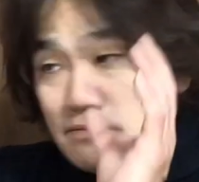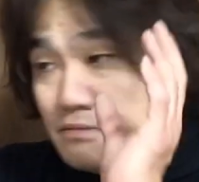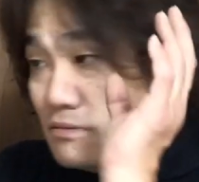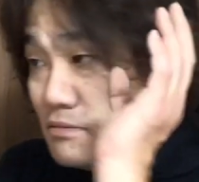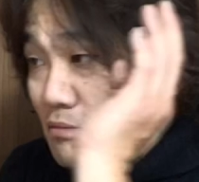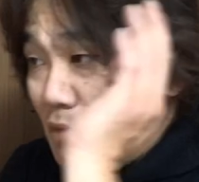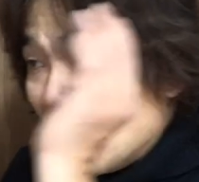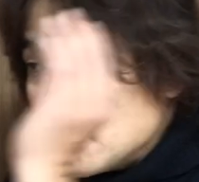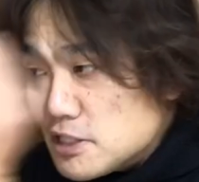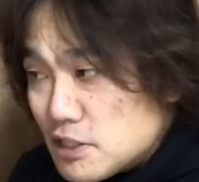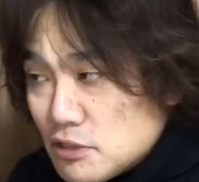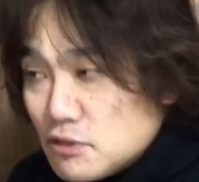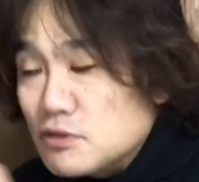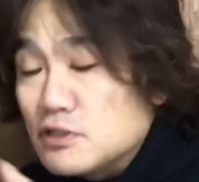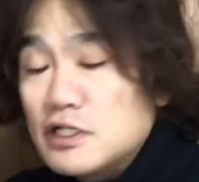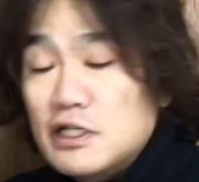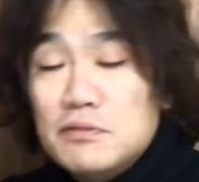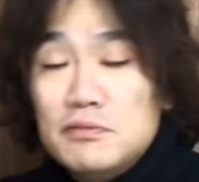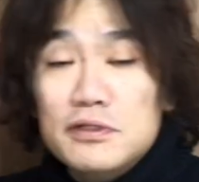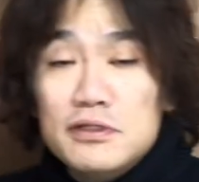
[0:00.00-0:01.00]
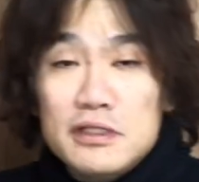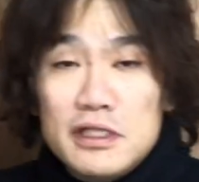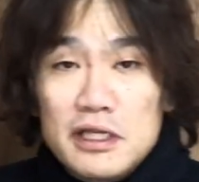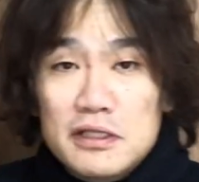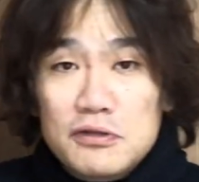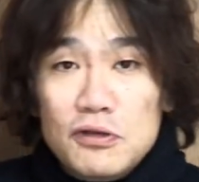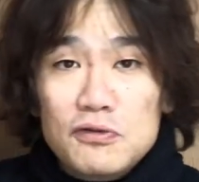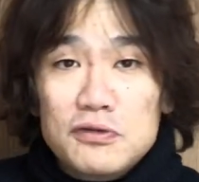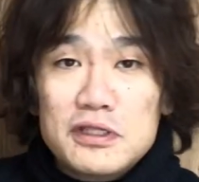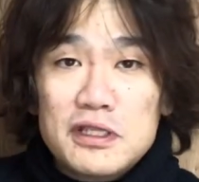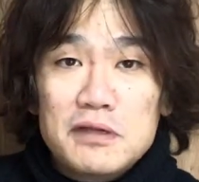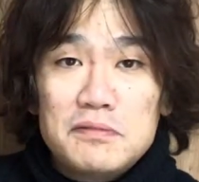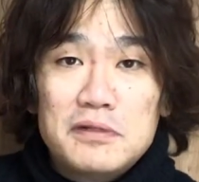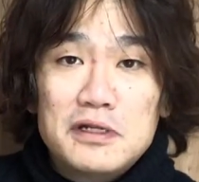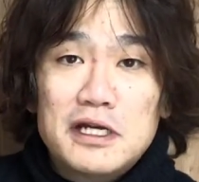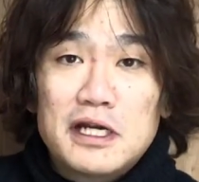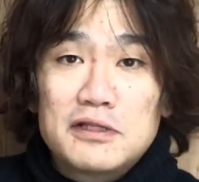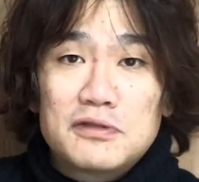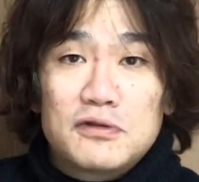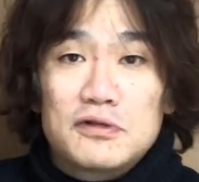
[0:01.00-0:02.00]
まず自分で取ってみ
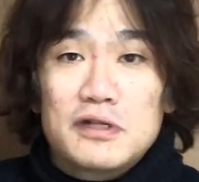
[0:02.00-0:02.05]
ないと